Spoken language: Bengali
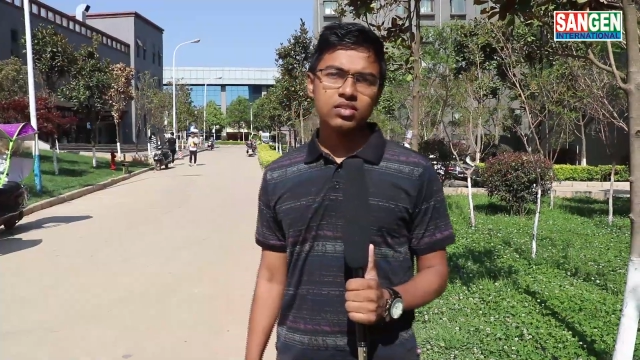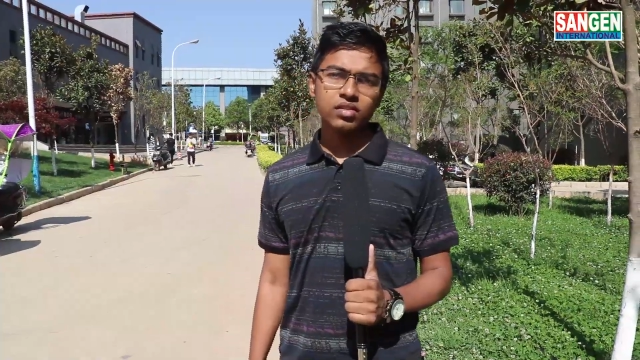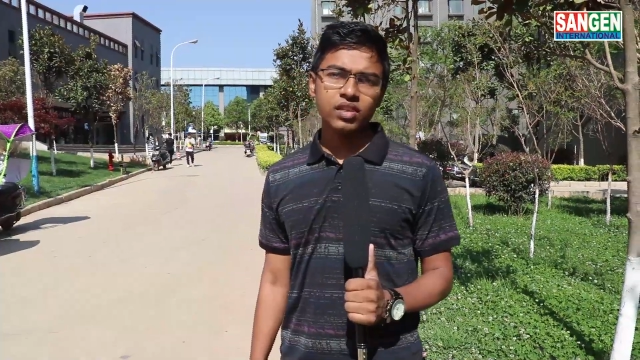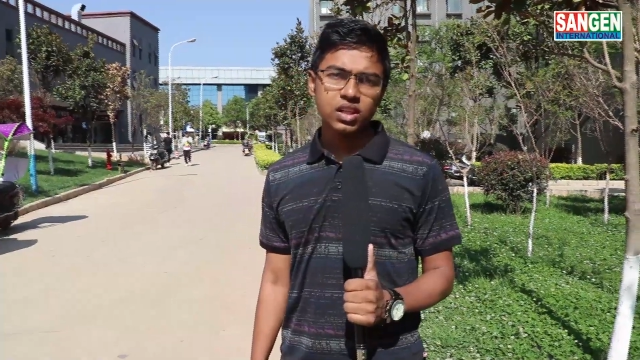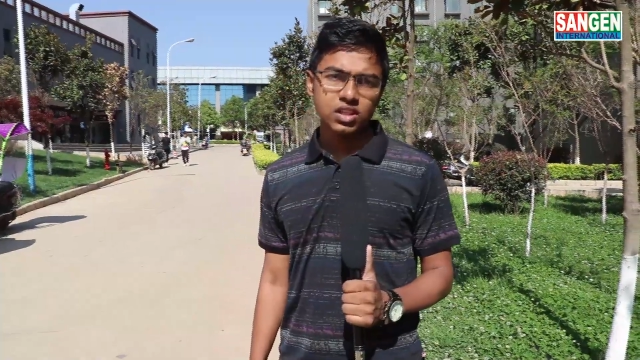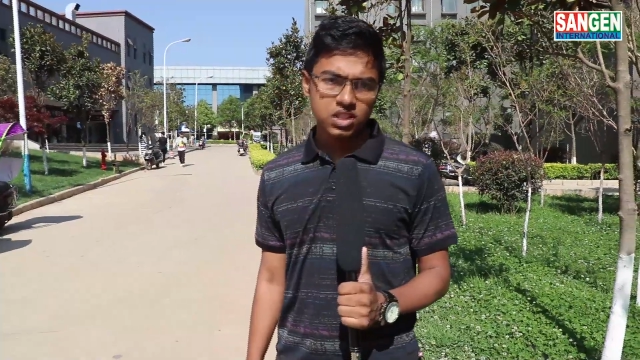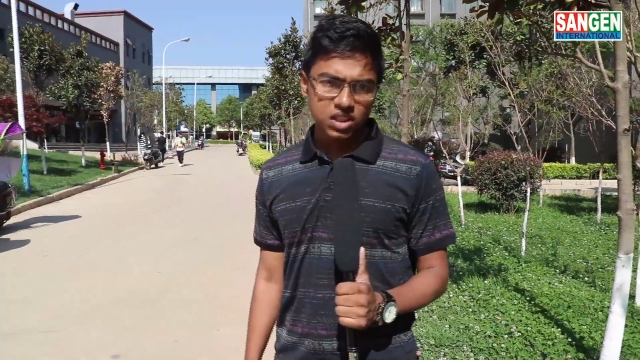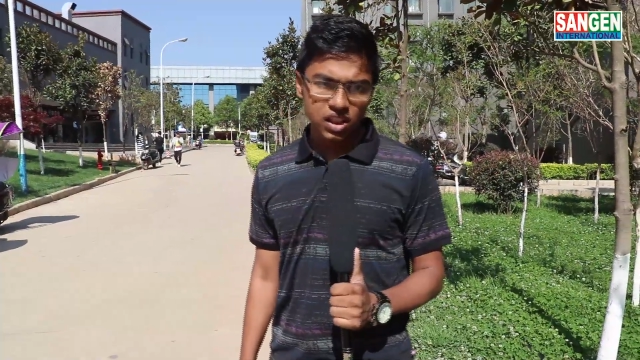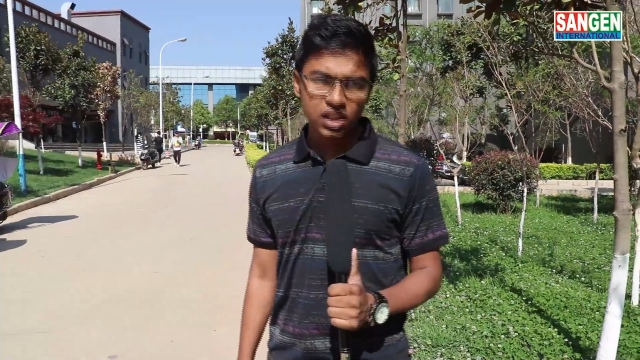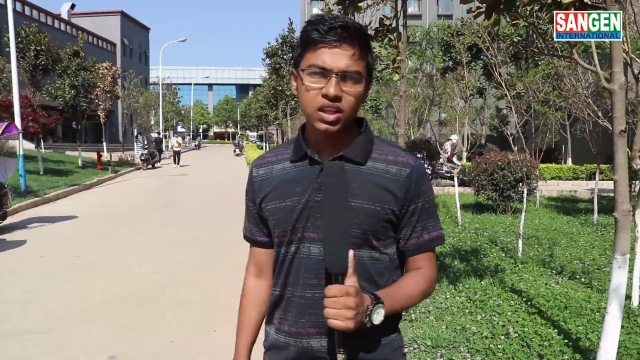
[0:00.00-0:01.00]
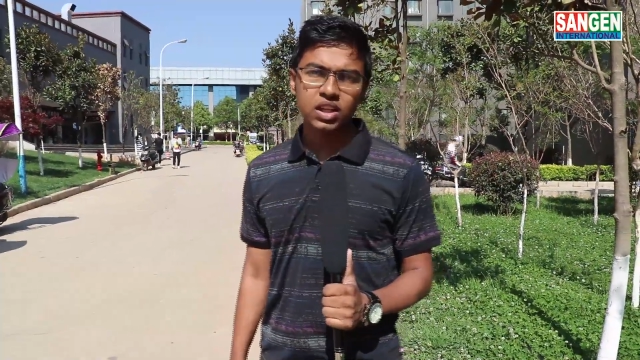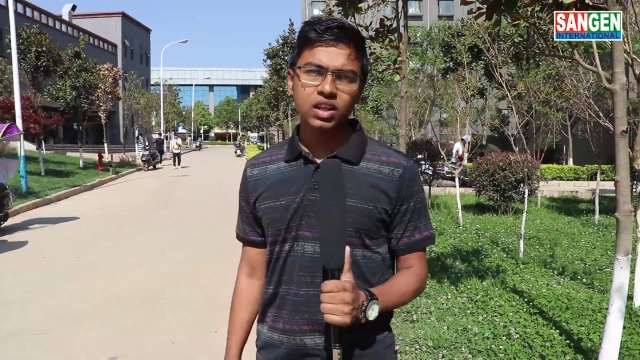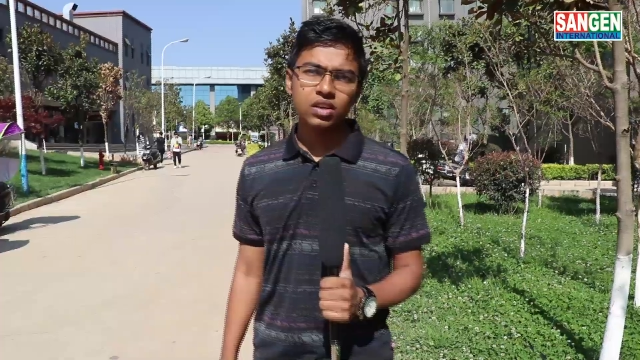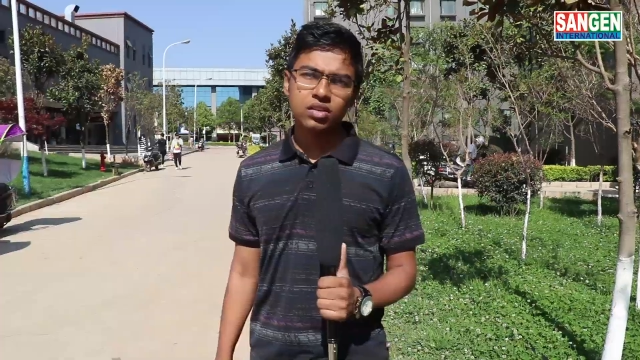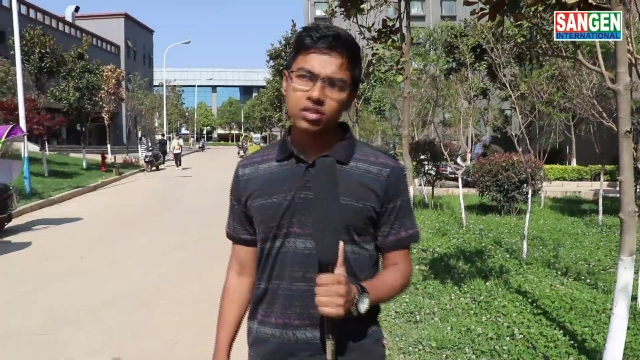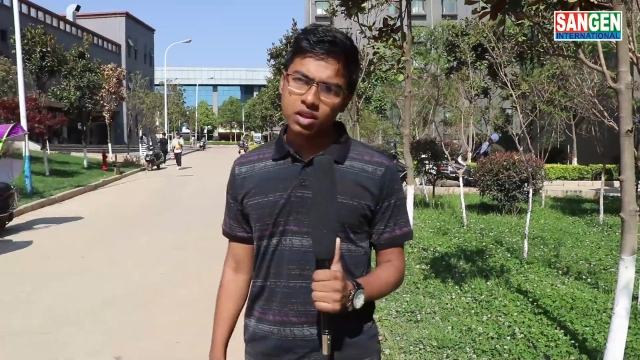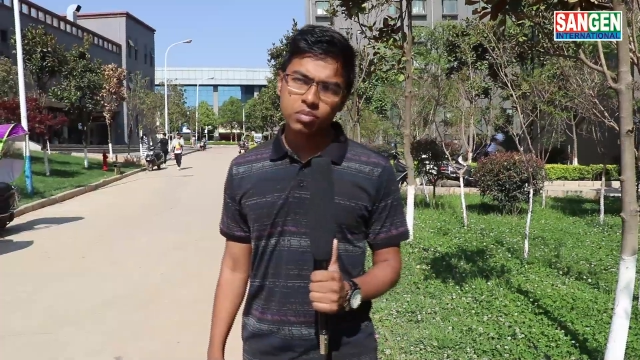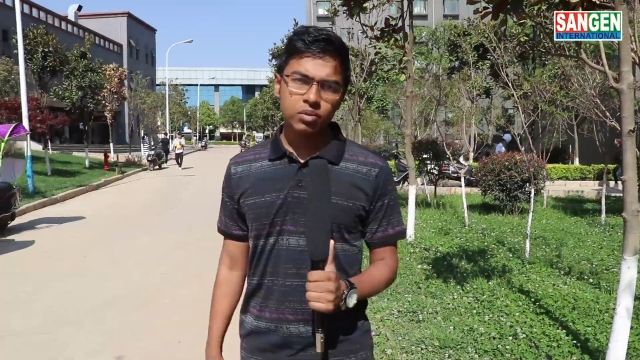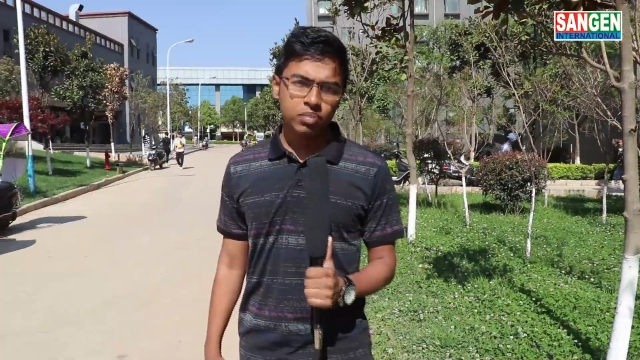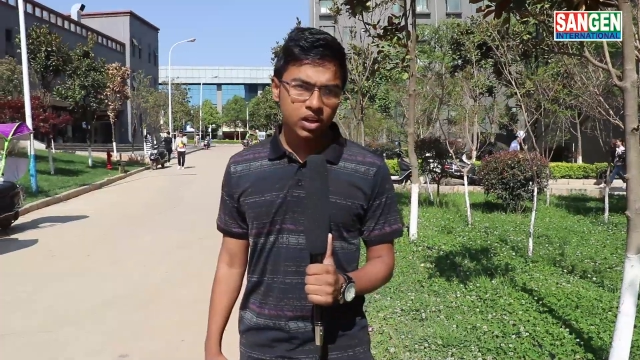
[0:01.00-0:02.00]
সিভিল ইঞ্জিনিয়ারিং
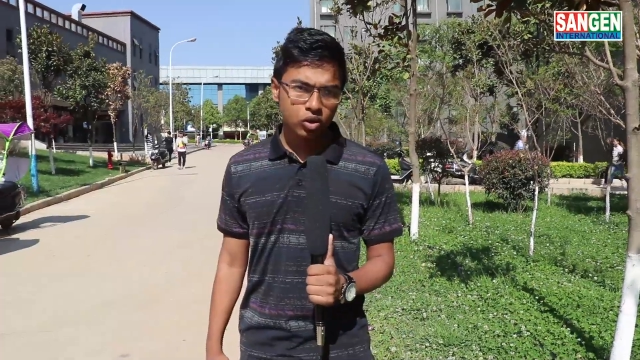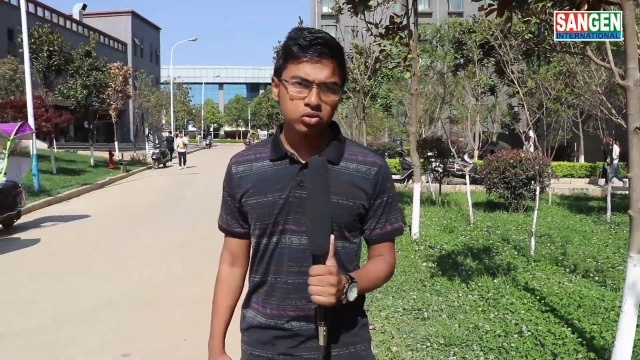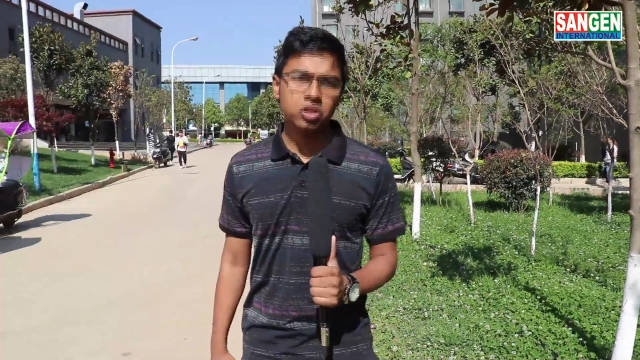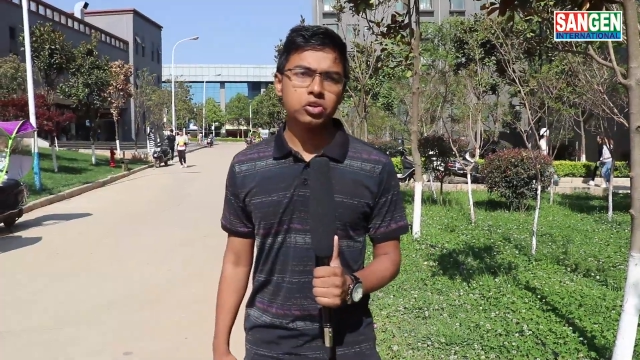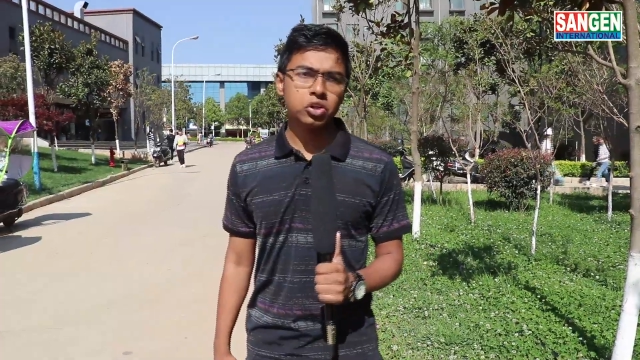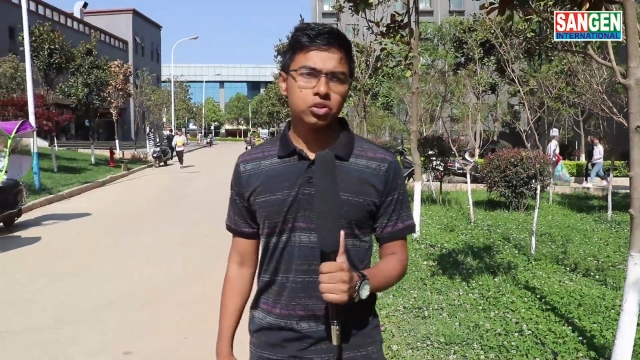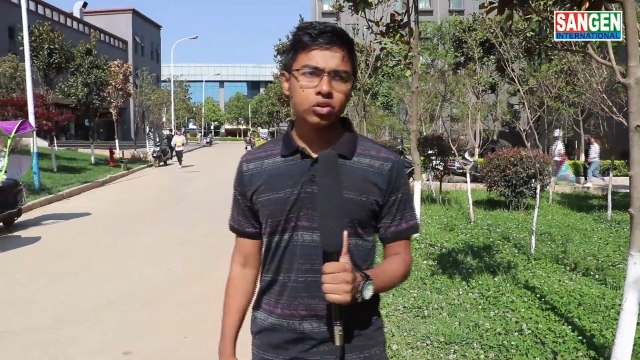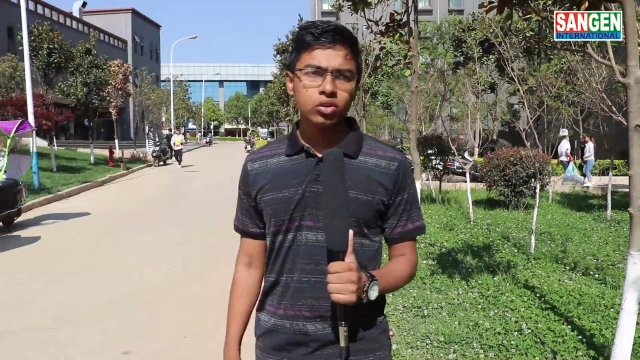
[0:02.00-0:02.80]
ডিপার্টমেন্টে অধ্যয়নরত